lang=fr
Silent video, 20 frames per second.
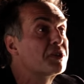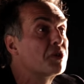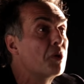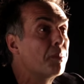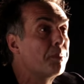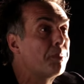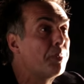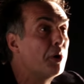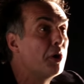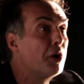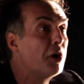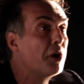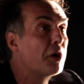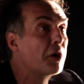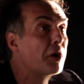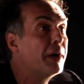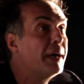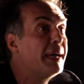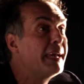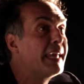C'est lent. ils
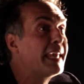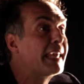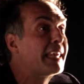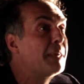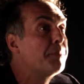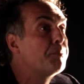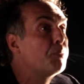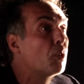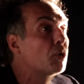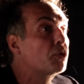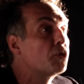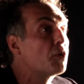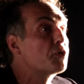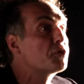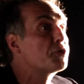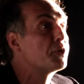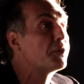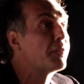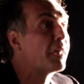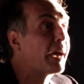font de la poésie
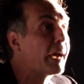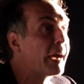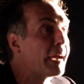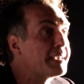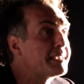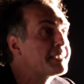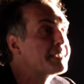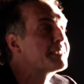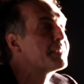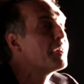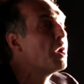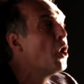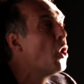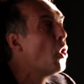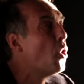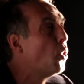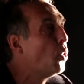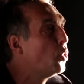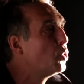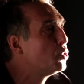sur la
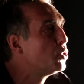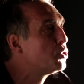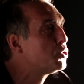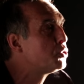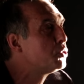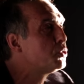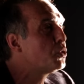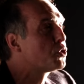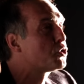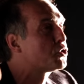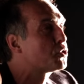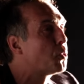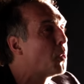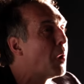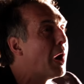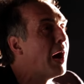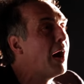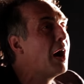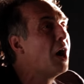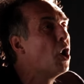respiration, sur ce
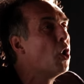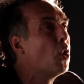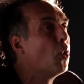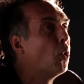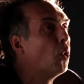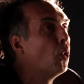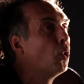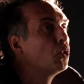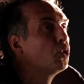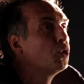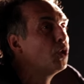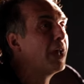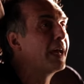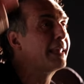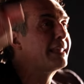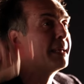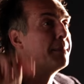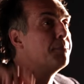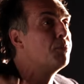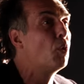qu'il appelle la
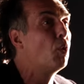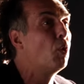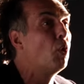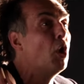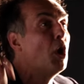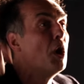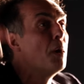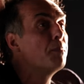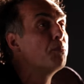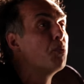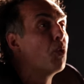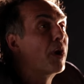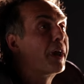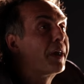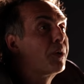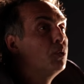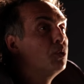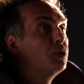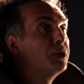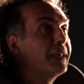renverse du souffle,
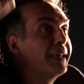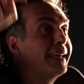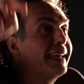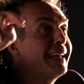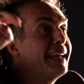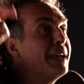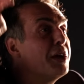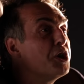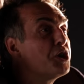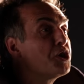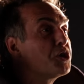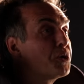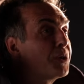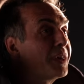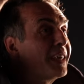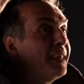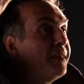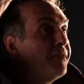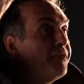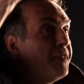de l'expire
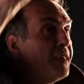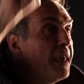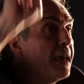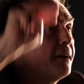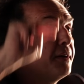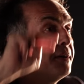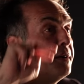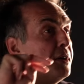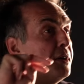à l'inspire.